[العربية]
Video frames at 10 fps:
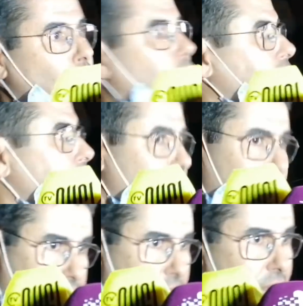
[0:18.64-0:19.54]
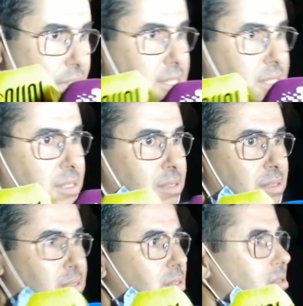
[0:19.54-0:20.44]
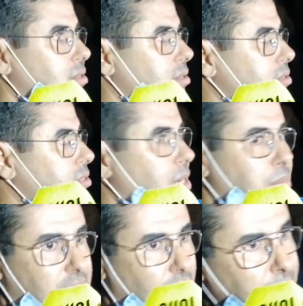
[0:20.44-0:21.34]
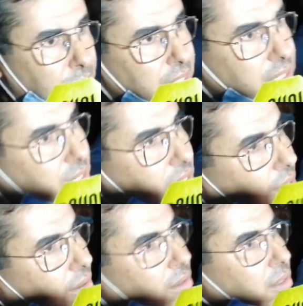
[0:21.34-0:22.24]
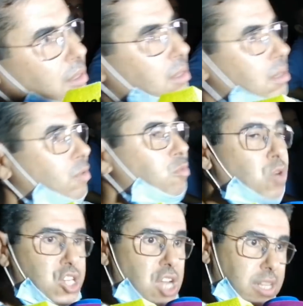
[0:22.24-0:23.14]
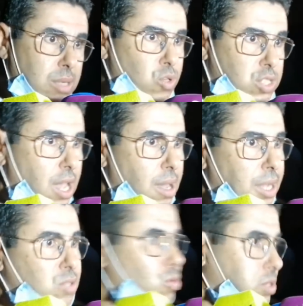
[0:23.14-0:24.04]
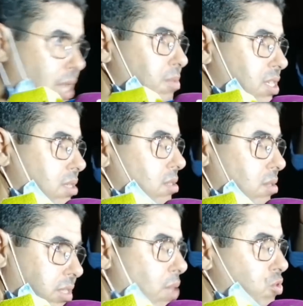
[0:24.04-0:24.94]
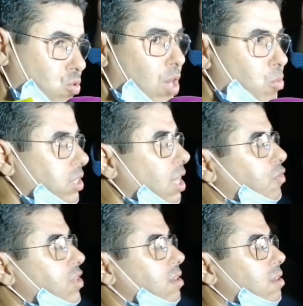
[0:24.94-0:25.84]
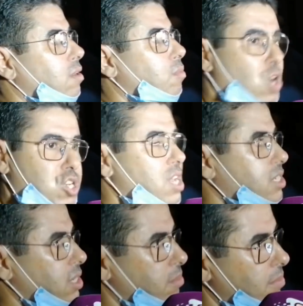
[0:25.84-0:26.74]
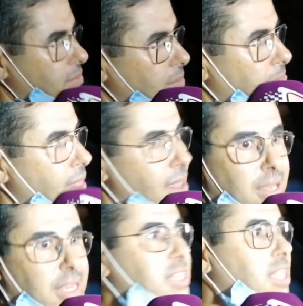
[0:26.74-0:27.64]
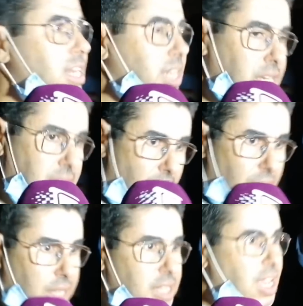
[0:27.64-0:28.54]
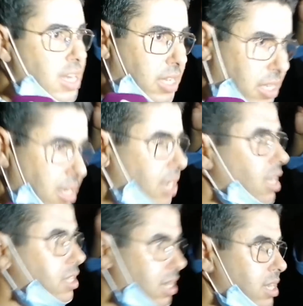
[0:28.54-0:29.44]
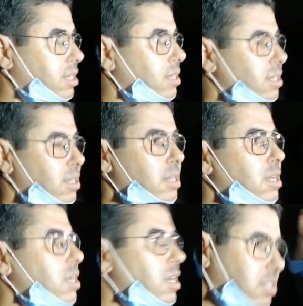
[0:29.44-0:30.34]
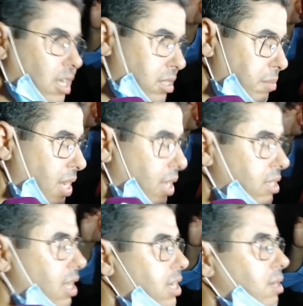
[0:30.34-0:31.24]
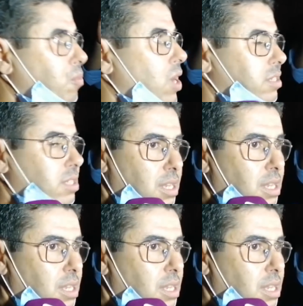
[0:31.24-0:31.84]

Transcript: وقدم مذكرات آه، ديال المطالب المدنيه في مواجهه المتهمات والطمس التمس تعويضات في مواجهتهم كذلك حنا كذلك حنا كذلك حنا تقدمنا كذلك بواحد